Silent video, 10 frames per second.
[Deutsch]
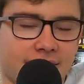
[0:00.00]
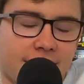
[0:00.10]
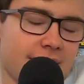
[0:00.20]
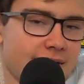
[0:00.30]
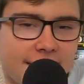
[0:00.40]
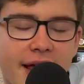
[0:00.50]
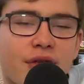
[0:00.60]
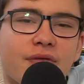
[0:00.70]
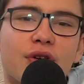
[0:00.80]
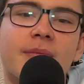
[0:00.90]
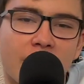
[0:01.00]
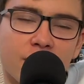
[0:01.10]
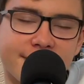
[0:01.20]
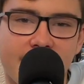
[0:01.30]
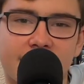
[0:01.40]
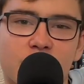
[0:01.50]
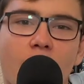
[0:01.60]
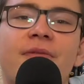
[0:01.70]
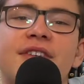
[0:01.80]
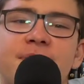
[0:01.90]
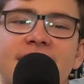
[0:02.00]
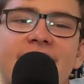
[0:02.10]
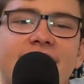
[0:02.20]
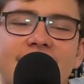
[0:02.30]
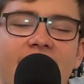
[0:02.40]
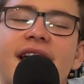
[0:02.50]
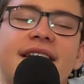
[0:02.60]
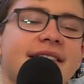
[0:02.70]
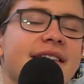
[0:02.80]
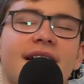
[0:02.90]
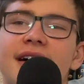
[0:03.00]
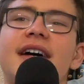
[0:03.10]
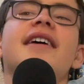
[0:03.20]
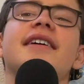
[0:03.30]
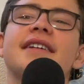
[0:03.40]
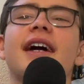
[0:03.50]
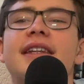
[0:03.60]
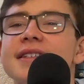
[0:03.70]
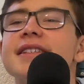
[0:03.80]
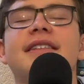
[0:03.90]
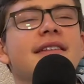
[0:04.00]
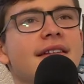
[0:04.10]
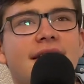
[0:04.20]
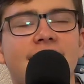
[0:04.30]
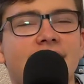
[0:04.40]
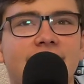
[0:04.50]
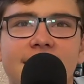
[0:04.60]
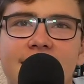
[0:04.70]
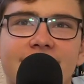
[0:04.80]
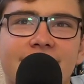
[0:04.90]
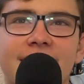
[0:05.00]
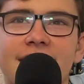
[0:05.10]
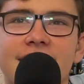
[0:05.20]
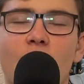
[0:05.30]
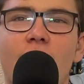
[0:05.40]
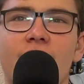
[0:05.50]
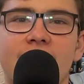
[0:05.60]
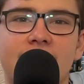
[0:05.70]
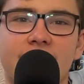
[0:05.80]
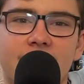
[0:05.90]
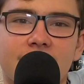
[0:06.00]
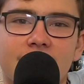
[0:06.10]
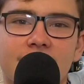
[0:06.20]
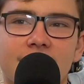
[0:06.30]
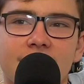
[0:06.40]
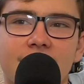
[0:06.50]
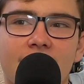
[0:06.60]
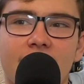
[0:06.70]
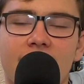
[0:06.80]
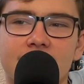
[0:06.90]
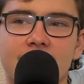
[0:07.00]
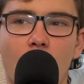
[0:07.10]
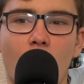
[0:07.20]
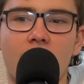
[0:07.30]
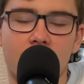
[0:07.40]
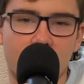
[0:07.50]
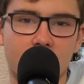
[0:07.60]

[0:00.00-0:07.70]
Also ich würde immer noch sagen, Topf ist besser als einer dieser ganzen hier Dauerwellen. Ah, Dauer.